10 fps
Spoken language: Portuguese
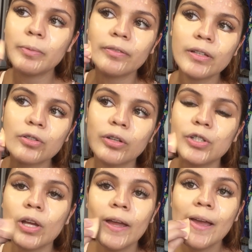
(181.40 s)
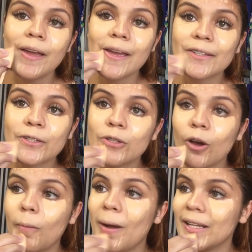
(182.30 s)
as imperfeições. É
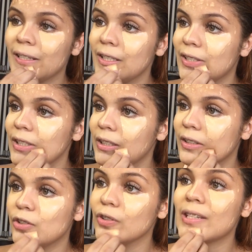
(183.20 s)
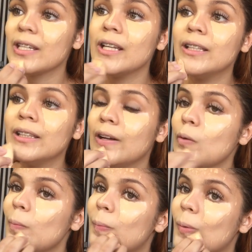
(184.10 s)
só batidinhas, você
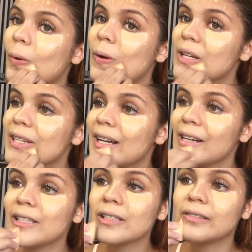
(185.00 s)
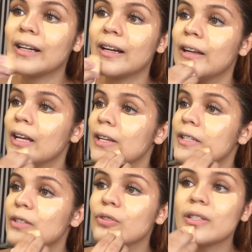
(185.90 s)
não pode arrastar.
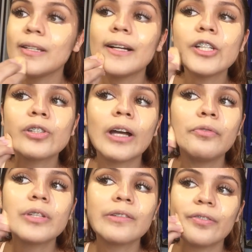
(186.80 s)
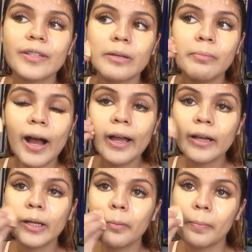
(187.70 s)
Se você arrastar, você vai fazer
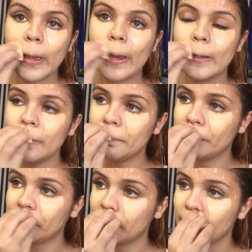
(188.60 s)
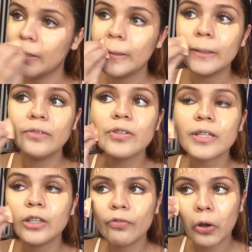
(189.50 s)
marca na pele e
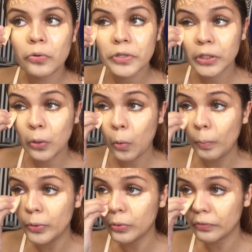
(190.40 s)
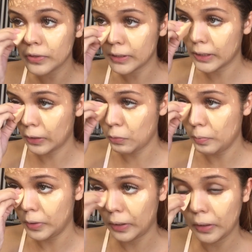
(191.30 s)
você não vai conseguir cobrir o que você quer
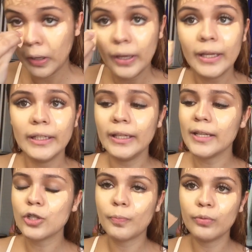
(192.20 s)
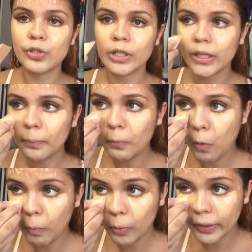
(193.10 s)
cobrir. E essa esponjinha aqui é
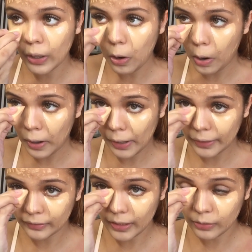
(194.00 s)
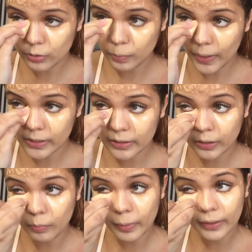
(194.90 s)
boa porque, ó, ela tem um
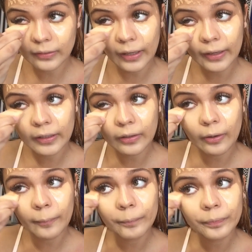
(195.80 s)
espacinho pra entrar aqui, ó.